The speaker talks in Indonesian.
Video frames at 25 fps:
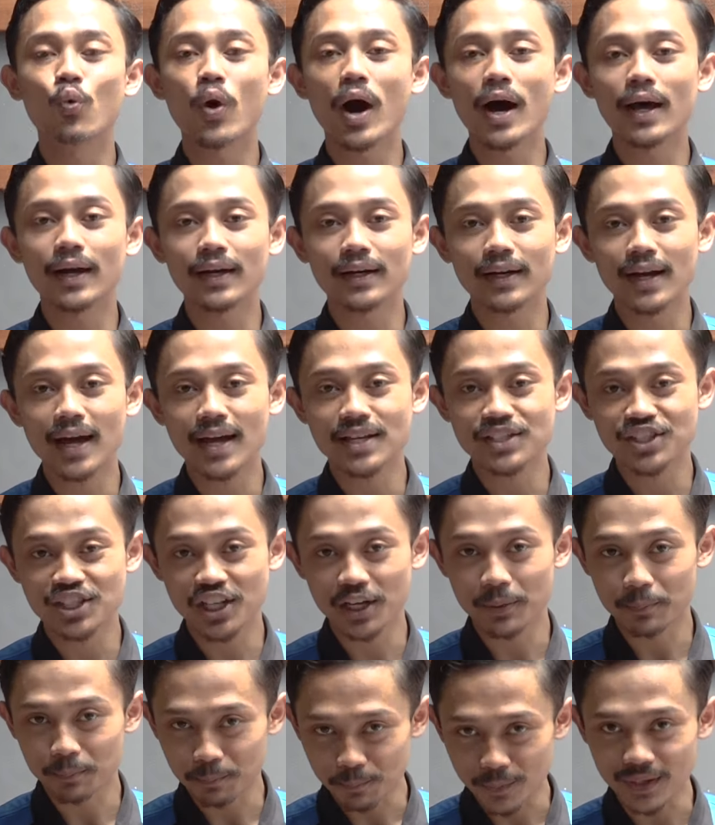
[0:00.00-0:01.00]
warna
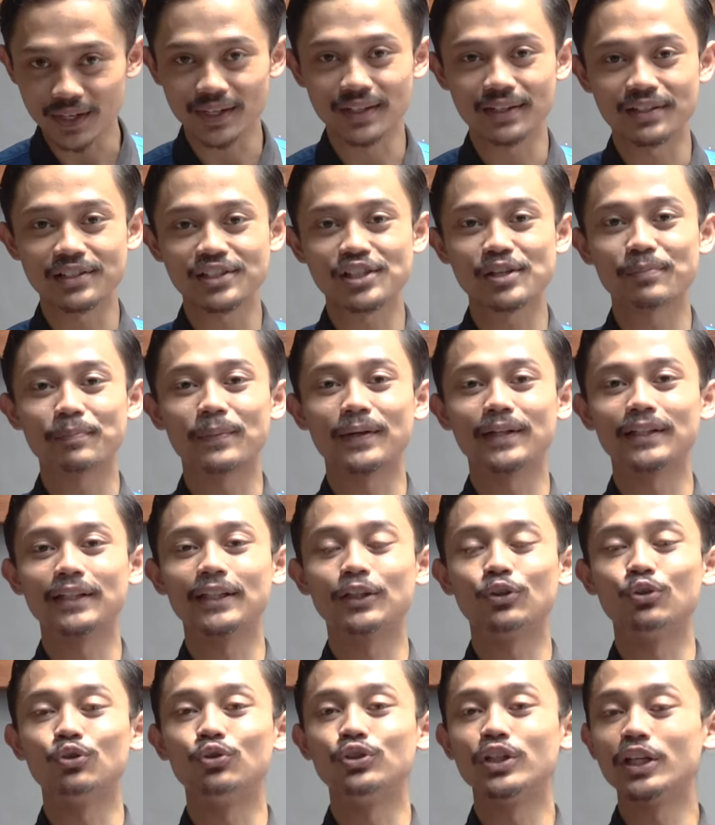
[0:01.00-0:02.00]
chamber
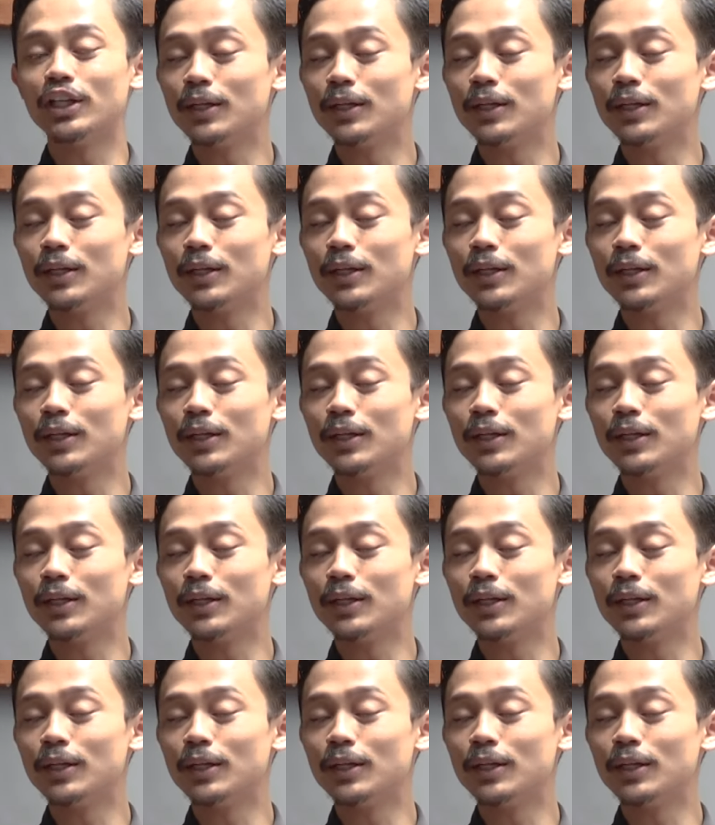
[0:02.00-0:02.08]
seperti itu.